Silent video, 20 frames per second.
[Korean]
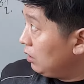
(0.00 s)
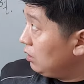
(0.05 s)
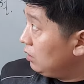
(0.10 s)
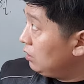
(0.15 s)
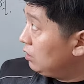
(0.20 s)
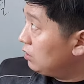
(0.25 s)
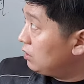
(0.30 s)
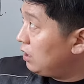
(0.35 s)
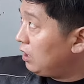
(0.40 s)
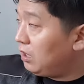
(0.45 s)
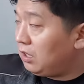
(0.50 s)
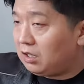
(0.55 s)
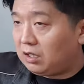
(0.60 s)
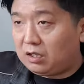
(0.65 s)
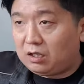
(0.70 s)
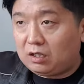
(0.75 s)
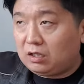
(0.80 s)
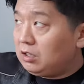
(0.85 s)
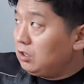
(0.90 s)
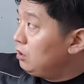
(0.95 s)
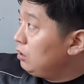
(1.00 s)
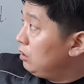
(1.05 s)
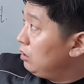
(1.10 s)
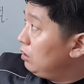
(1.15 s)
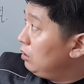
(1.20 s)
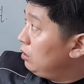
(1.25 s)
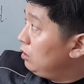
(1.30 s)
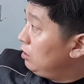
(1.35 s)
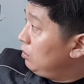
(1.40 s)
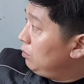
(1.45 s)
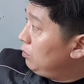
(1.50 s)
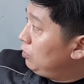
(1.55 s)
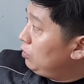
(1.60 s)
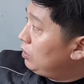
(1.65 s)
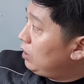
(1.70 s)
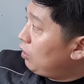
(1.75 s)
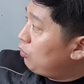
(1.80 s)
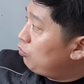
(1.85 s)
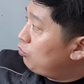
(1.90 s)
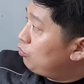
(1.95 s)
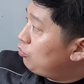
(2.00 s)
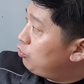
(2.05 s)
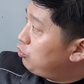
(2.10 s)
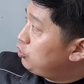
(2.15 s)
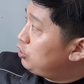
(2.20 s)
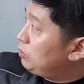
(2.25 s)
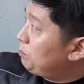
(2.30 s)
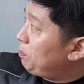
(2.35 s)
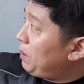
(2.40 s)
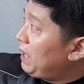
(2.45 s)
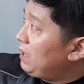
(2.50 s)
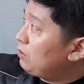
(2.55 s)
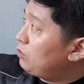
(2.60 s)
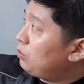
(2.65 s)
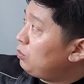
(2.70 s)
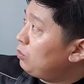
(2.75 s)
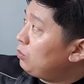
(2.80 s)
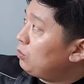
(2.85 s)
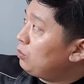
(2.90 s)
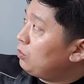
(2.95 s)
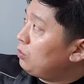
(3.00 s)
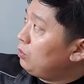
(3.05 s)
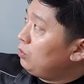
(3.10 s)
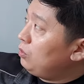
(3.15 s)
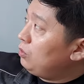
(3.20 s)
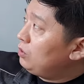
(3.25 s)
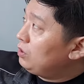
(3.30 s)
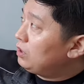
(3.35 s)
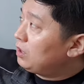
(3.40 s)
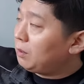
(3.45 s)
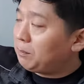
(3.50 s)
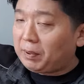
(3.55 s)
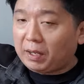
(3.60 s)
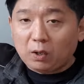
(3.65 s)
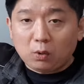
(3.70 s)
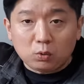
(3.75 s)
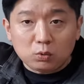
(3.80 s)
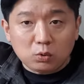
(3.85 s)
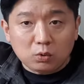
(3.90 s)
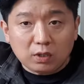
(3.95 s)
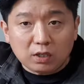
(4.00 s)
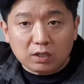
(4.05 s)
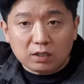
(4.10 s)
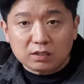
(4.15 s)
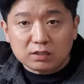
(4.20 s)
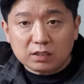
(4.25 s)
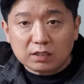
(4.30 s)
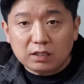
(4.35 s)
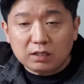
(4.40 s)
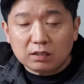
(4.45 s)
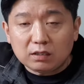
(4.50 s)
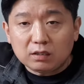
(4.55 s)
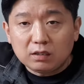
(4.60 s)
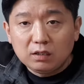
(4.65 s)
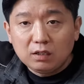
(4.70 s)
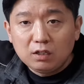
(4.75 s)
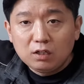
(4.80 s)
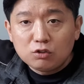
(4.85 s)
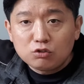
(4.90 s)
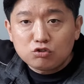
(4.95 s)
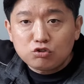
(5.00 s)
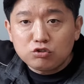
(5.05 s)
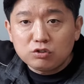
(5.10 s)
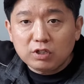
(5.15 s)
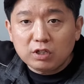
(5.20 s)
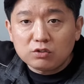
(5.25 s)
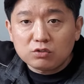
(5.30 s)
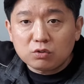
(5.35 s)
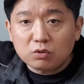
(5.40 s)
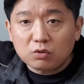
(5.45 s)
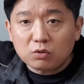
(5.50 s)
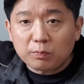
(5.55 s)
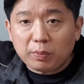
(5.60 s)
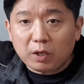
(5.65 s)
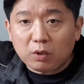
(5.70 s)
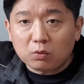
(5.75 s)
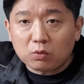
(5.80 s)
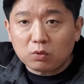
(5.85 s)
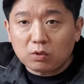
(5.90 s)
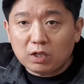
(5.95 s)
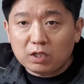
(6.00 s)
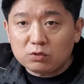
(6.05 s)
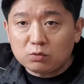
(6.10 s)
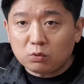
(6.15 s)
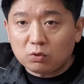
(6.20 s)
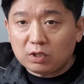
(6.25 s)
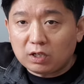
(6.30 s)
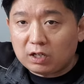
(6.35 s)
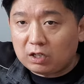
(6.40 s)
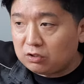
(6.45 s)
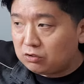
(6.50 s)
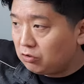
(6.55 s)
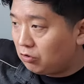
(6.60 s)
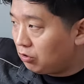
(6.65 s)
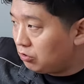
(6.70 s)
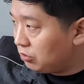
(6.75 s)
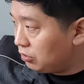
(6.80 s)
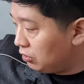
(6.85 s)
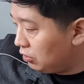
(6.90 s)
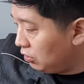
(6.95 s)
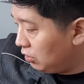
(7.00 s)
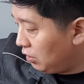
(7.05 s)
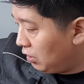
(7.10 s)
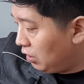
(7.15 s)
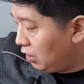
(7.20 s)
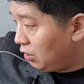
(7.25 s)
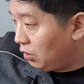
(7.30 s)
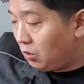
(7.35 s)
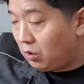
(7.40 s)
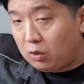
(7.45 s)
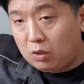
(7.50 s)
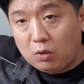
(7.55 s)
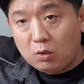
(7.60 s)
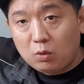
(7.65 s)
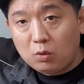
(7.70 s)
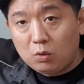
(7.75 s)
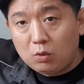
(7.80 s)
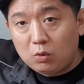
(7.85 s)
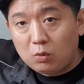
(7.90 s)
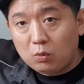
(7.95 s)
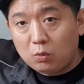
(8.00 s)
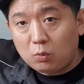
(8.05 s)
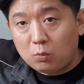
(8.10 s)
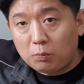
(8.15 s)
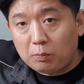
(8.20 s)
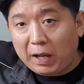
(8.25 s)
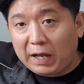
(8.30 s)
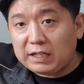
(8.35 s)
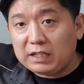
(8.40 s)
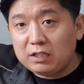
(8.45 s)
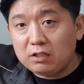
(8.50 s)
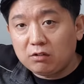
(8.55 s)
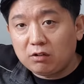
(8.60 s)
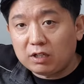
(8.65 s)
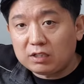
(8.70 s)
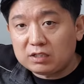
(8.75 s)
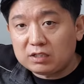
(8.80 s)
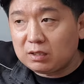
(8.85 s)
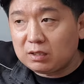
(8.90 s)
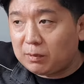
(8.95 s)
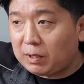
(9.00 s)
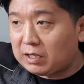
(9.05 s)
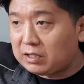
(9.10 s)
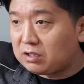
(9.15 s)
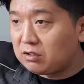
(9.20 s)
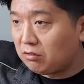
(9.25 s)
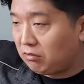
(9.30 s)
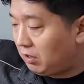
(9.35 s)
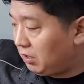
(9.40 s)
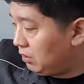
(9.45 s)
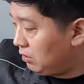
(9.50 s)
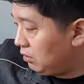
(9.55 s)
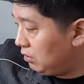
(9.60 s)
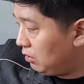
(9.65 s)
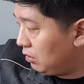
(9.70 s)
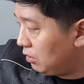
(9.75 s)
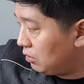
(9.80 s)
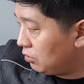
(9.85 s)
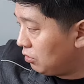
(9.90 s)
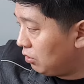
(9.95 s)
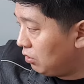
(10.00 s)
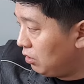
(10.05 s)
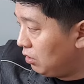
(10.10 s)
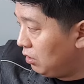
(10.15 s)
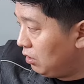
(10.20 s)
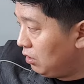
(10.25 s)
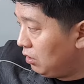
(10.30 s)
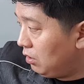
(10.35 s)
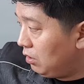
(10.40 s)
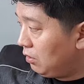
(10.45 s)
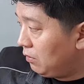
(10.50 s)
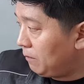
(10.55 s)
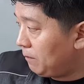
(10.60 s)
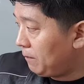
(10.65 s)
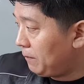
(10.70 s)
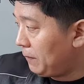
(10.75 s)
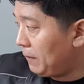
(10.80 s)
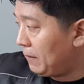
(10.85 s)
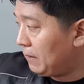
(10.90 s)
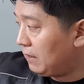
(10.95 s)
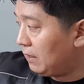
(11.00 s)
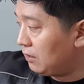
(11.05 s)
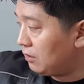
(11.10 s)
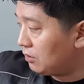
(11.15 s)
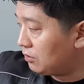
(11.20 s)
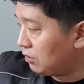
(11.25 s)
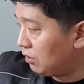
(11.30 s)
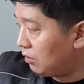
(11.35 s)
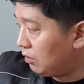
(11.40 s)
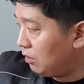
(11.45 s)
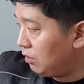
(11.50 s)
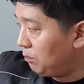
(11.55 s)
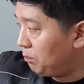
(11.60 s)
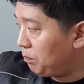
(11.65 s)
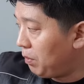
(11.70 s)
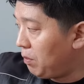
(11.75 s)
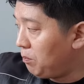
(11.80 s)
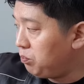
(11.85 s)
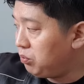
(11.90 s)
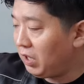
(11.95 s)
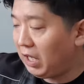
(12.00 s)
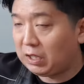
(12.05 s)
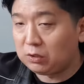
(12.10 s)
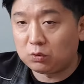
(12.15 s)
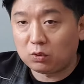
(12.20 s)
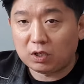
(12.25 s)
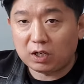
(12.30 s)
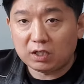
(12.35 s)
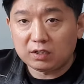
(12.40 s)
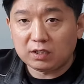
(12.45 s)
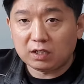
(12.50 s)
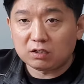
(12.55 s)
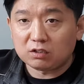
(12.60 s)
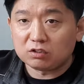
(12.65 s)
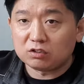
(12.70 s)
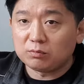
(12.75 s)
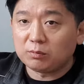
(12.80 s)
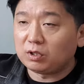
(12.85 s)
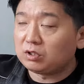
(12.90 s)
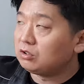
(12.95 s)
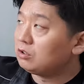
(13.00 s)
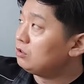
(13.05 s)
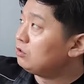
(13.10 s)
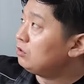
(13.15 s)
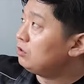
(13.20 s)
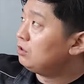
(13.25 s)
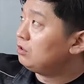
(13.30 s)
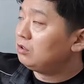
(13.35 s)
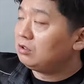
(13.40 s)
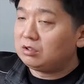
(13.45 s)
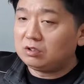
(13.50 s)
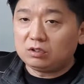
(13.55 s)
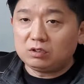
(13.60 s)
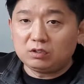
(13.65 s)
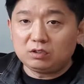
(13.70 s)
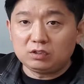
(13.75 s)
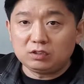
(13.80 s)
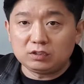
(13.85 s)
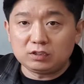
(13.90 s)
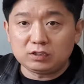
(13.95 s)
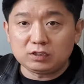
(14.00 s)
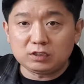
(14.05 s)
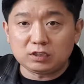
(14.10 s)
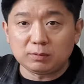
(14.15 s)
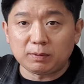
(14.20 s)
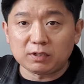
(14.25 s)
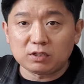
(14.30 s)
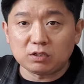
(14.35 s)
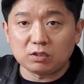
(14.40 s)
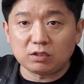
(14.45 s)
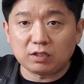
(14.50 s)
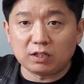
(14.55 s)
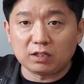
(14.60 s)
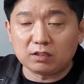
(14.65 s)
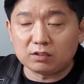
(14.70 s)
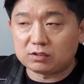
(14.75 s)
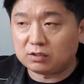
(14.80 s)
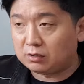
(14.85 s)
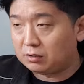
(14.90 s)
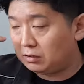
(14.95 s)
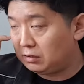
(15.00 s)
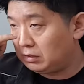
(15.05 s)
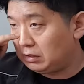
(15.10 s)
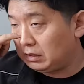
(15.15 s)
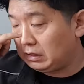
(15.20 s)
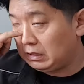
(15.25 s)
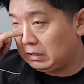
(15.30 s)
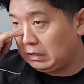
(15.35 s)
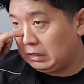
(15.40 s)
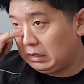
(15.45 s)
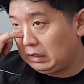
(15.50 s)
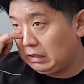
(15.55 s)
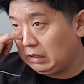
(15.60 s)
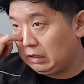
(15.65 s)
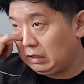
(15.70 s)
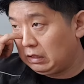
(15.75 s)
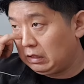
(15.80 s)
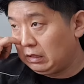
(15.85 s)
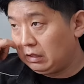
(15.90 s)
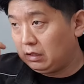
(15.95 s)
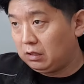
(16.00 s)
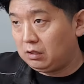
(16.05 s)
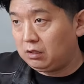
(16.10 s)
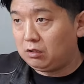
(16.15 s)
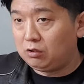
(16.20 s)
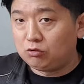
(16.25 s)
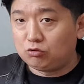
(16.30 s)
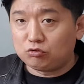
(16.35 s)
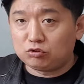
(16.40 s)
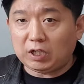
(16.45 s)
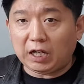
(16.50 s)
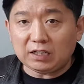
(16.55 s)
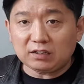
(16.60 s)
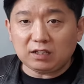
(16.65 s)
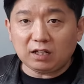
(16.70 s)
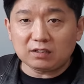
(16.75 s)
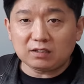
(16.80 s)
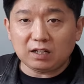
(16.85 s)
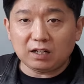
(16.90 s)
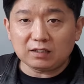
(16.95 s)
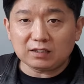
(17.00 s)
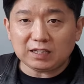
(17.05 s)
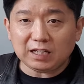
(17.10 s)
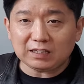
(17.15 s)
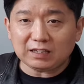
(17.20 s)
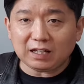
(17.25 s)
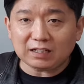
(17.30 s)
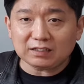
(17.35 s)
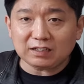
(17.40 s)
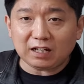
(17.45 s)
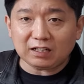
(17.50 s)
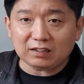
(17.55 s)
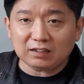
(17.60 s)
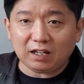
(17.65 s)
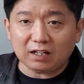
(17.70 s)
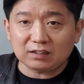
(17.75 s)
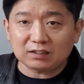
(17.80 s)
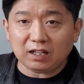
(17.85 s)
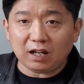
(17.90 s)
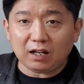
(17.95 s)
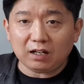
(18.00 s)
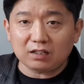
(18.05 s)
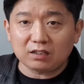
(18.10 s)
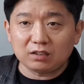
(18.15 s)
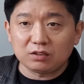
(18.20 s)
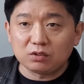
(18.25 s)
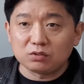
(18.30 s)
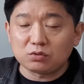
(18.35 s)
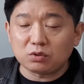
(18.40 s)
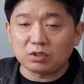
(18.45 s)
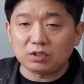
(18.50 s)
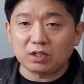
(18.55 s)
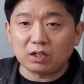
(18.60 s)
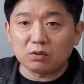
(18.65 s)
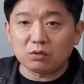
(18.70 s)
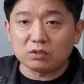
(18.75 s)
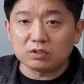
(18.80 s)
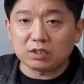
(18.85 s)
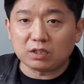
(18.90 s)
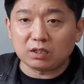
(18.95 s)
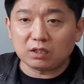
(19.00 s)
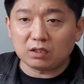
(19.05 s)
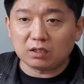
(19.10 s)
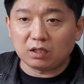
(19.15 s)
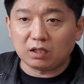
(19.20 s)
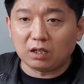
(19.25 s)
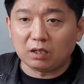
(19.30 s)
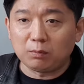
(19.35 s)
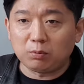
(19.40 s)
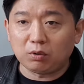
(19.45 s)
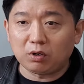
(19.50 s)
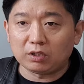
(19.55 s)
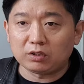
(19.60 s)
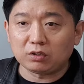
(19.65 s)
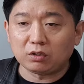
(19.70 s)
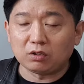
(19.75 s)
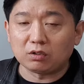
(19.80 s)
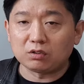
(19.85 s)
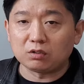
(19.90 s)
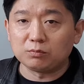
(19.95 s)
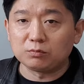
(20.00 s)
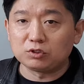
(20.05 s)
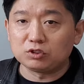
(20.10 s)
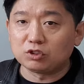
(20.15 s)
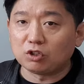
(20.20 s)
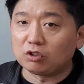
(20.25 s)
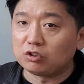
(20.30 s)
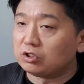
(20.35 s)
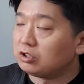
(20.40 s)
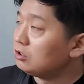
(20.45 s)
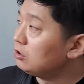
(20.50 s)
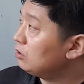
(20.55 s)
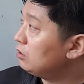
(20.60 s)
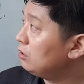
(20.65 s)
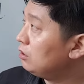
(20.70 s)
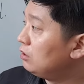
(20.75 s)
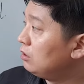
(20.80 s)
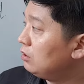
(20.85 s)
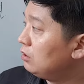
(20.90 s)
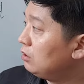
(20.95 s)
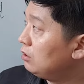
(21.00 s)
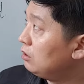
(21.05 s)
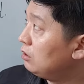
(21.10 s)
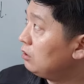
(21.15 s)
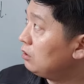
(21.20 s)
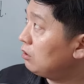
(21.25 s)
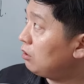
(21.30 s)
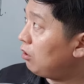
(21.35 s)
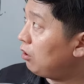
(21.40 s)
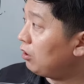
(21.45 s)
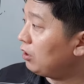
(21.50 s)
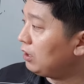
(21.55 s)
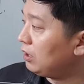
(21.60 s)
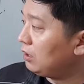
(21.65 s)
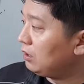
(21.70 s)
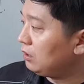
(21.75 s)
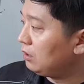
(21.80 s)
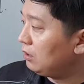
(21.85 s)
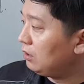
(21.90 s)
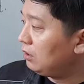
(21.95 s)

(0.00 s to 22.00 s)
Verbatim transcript: 이렇게 이게 98도고 이게 105도라 그랬잖아 순간적으로 105도까지 올라가는 거는 막힌 거야 막힌 거야 그래서 예를 들어서 펌프가 안 돌아간다 그러면은 집에서 예를 들어서 우당탕탕 딱딱딱딱딱 이런 소리 나고 이제 A4가 떠. 그럼 그거는 거의